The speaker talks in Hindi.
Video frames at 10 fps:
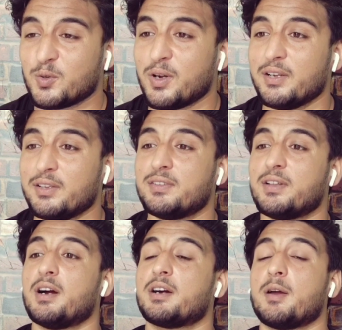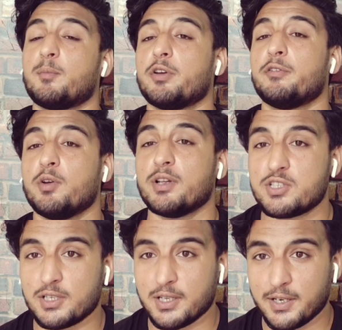तो गाइज़ अगर आपको ये वीडियो
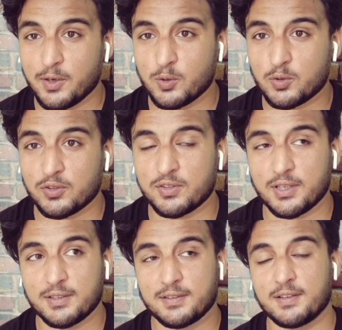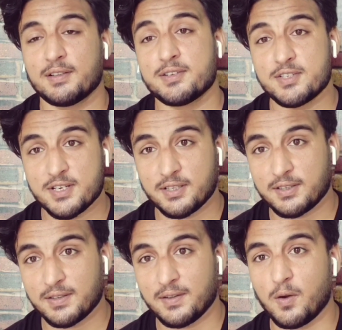अच्छी लगी हो तो ज़्यादा से ज़्यादा
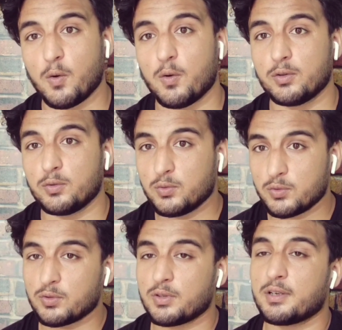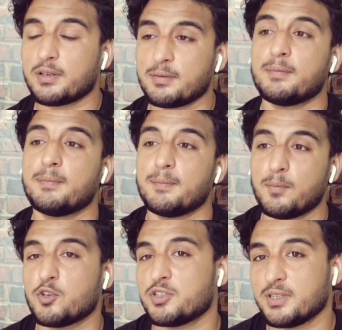शेयर करना और दूसरों तक
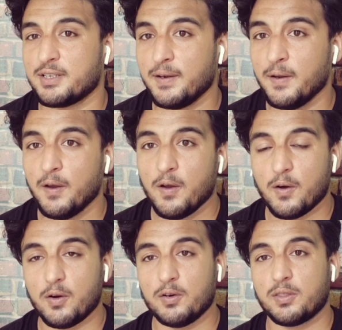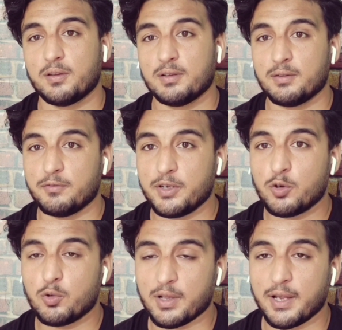पहुँचाना ये और
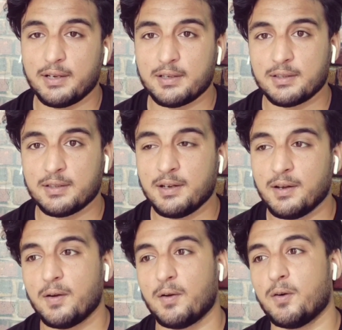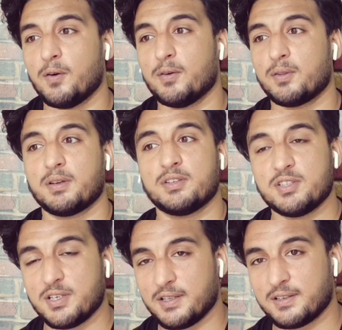वीडियो को लाइक करना और
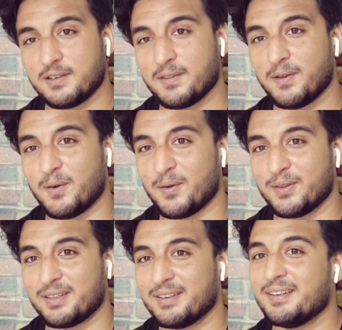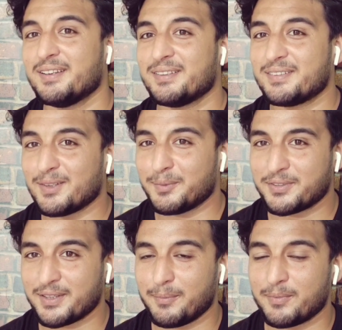शेयर करना और
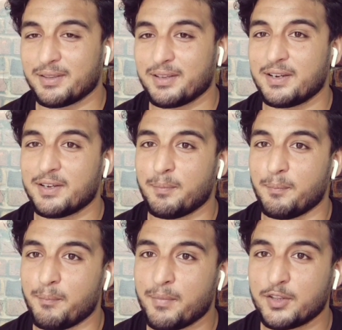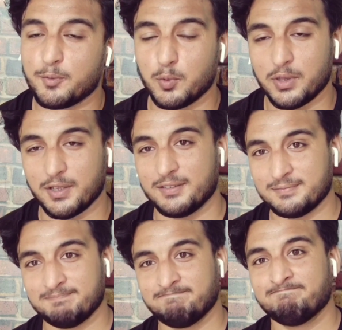सब्सक्राइब करना यार मत भूलना
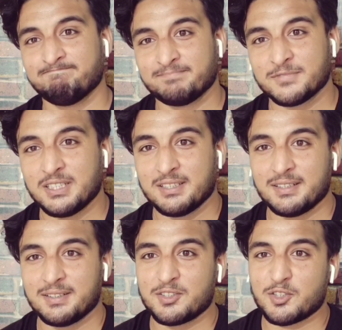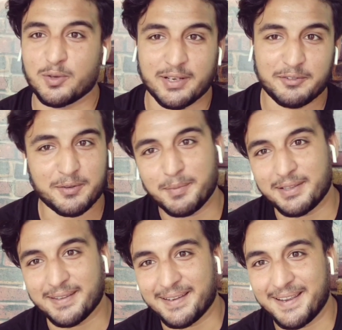चलो गाइज फिर
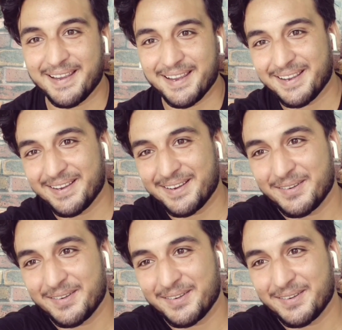मिलते हैं